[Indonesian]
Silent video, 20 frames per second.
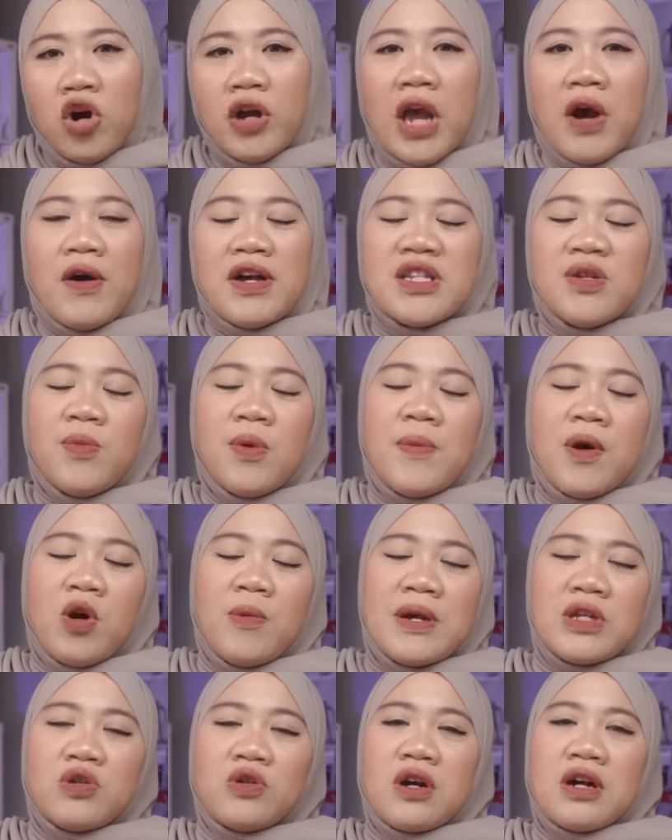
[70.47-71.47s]
Oke, Wak,
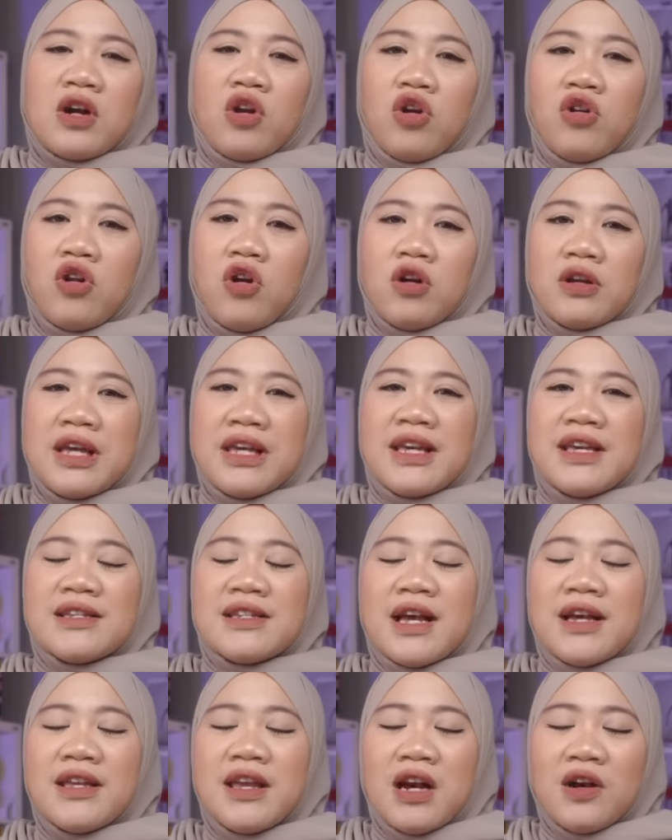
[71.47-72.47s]
sebelum aku masuk ke kronologi
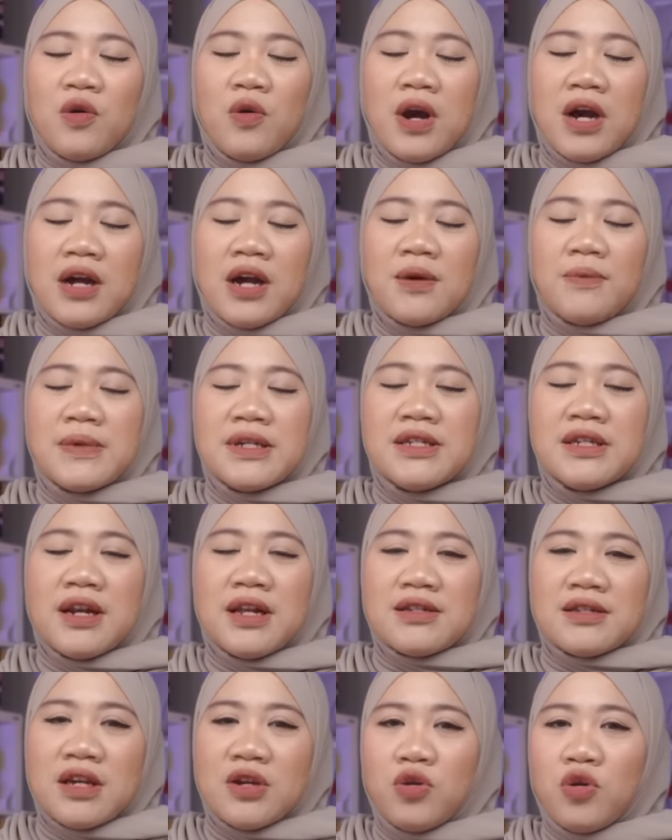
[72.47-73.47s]
kisahnya, aku akan
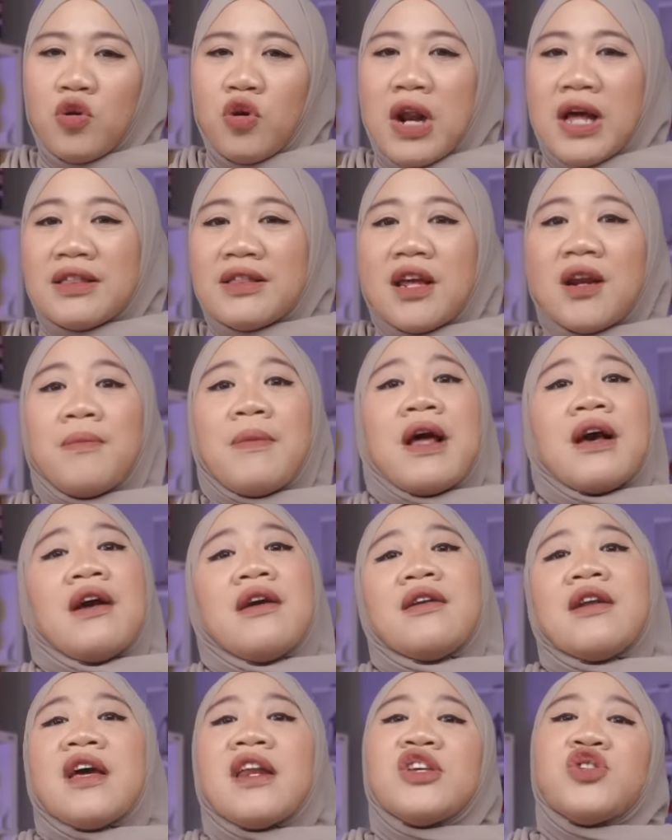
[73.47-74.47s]
menjelaskan dulu latar
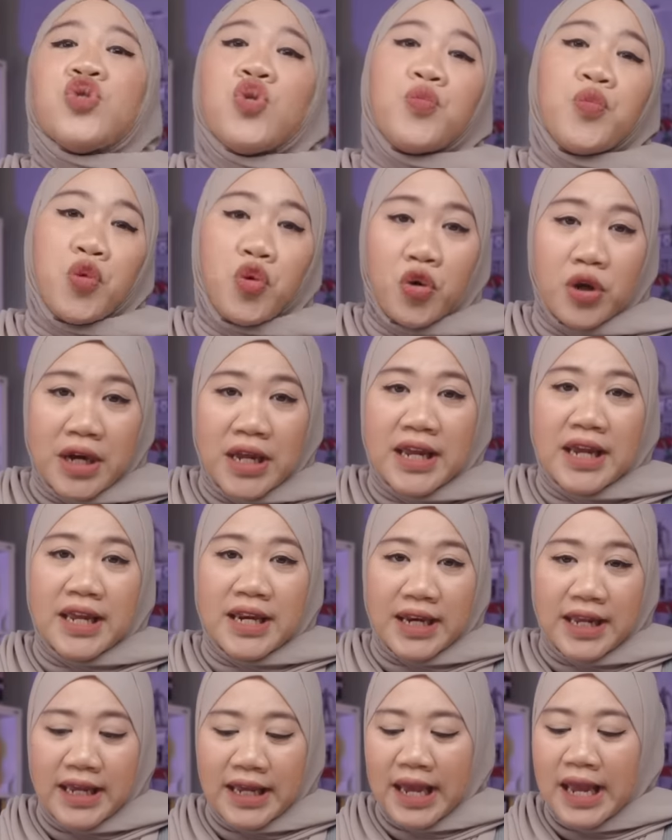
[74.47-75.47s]
belakang dari Sum Kuning
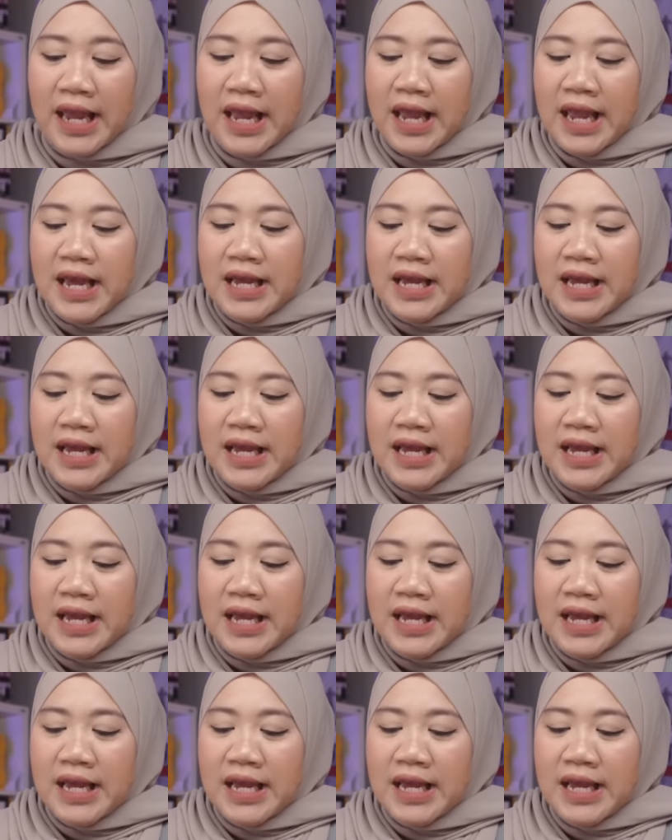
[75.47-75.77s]
ini.